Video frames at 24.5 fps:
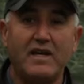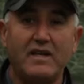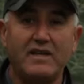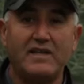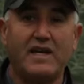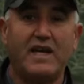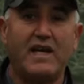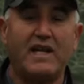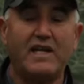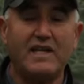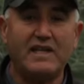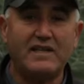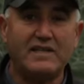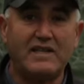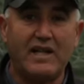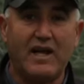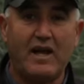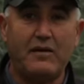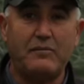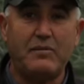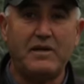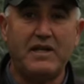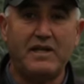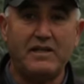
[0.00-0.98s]
هذه خلات
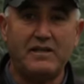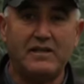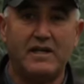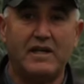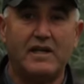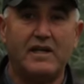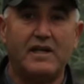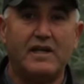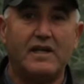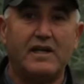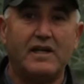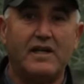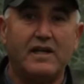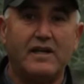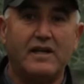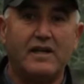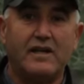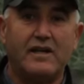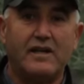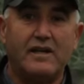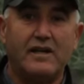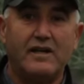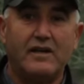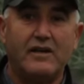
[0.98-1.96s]
العباد
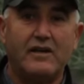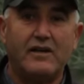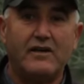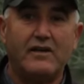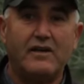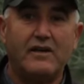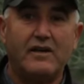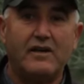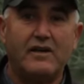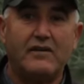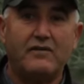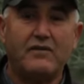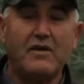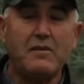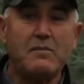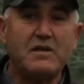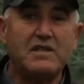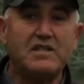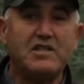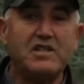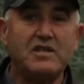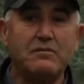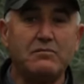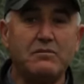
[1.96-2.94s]

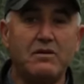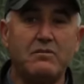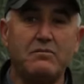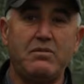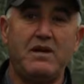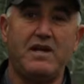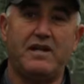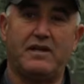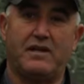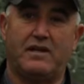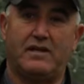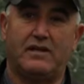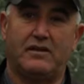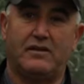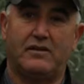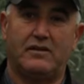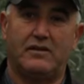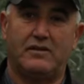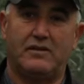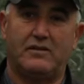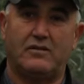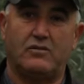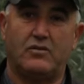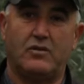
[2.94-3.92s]
فما تجيب من برا
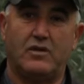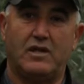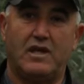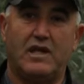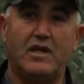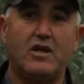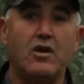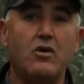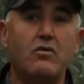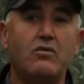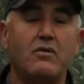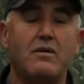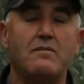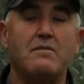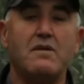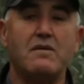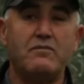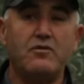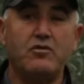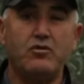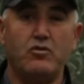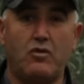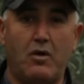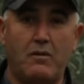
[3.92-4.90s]
اللي هو
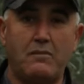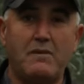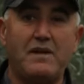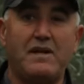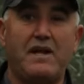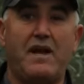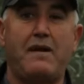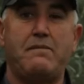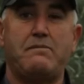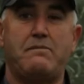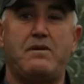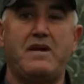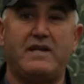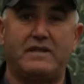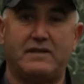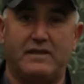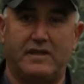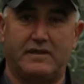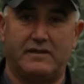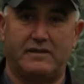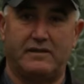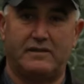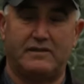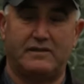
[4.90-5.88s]
ممنوع منعا
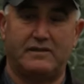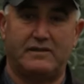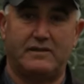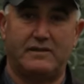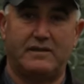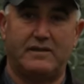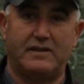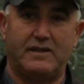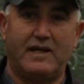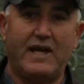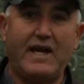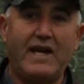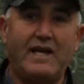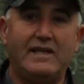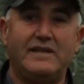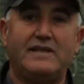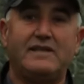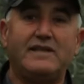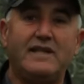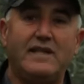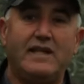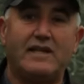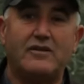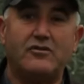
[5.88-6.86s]
باتا
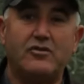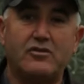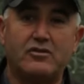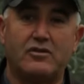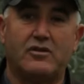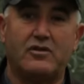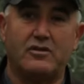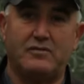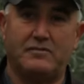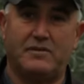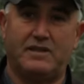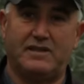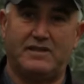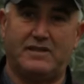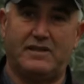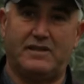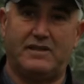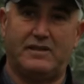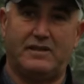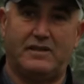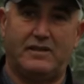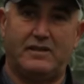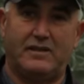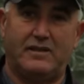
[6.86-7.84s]
قاعده سلعه تدخل
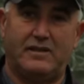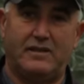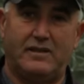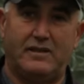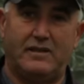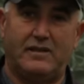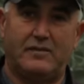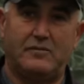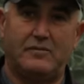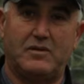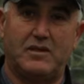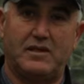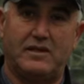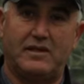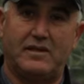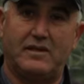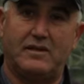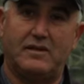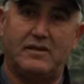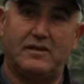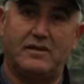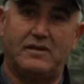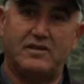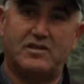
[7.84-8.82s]
من من
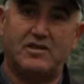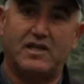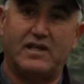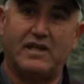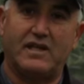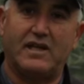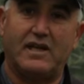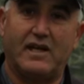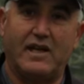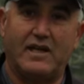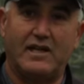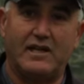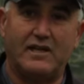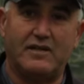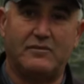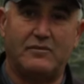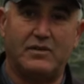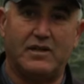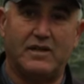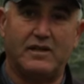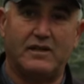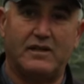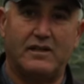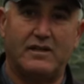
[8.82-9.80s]
شقيقه
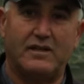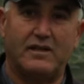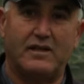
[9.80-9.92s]
ليبيا